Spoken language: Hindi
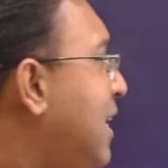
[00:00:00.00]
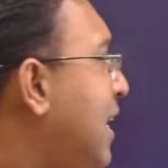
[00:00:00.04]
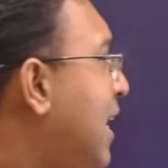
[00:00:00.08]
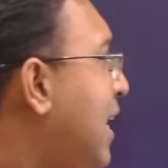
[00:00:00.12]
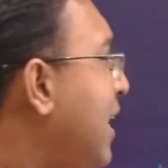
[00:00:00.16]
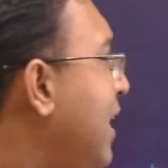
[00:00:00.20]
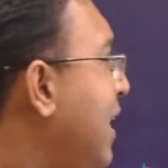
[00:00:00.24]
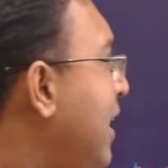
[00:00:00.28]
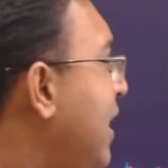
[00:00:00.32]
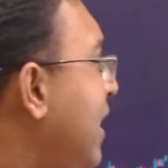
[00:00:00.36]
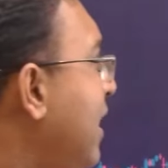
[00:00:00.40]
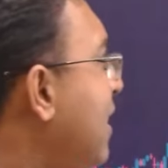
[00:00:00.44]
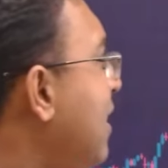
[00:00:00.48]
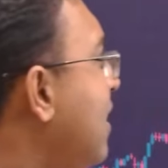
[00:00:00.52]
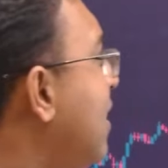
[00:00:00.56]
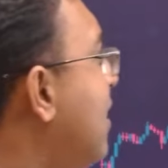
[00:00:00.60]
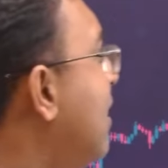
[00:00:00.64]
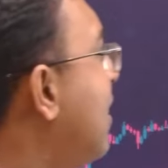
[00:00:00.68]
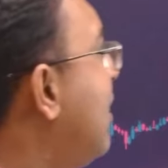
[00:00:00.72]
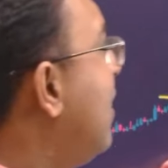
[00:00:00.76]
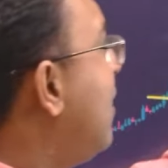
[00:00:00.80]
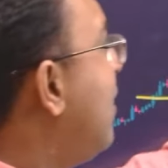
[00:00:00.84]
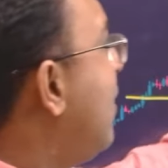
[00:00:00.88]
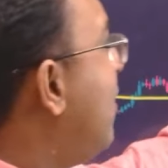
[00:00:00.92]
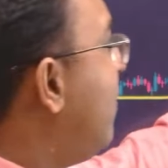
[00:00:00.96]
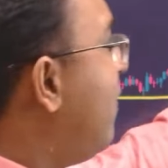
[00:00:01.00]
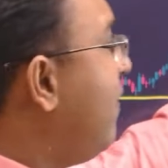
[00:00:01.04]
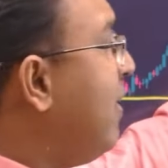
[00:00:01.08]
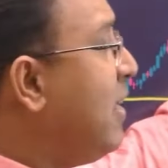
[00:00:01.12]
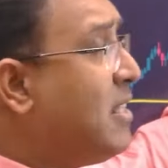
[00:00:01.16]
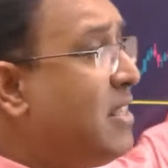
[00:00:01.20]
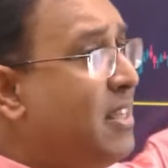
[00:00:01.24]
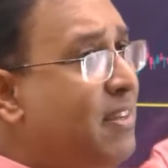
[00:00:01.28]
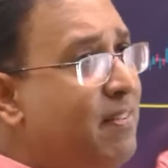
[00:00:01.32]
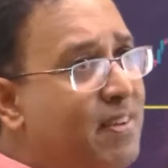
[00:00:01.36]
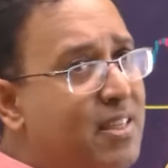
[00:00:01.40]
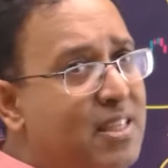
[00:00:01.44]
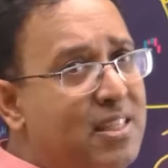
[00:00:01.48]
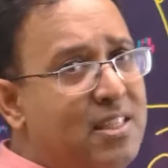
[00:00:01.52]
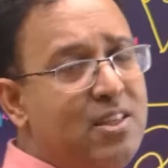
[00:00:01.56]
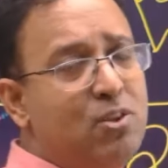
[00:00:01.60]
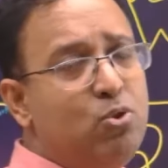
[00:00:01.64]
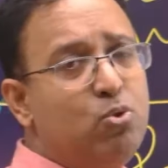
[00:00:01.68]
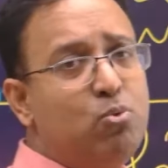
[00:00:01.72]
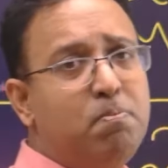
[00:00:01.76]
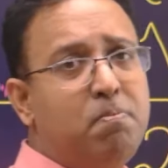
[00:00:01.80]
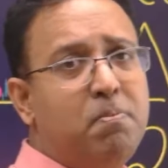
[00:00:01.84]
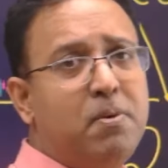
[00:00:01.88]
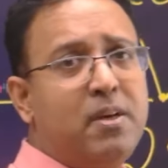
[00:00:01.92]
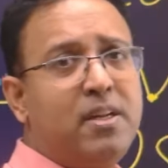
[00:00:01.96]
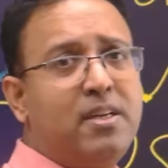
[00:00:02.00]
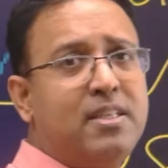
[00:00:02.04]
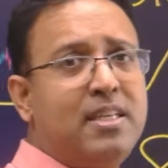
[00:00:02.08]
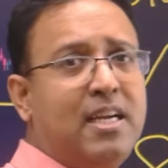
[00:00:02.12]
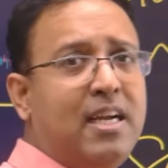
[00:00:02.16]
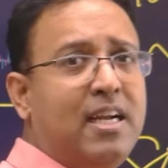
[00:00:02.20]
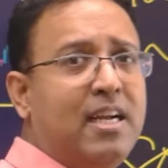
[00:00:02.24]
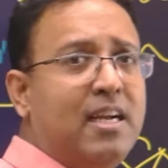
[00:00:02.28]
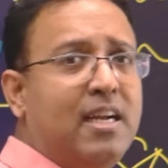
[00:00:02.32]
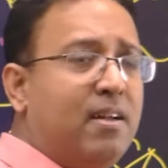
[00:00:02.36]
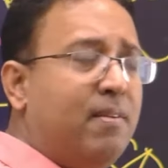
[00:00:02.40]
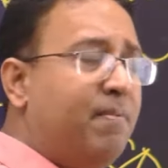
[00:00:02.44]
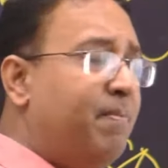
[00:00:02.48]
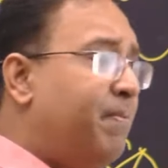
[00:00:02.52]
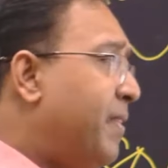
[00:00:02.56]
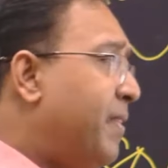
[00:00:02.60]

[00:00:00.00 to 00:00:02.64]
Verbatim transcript: आएंगे वैसे वैसे ऊपर जाएगा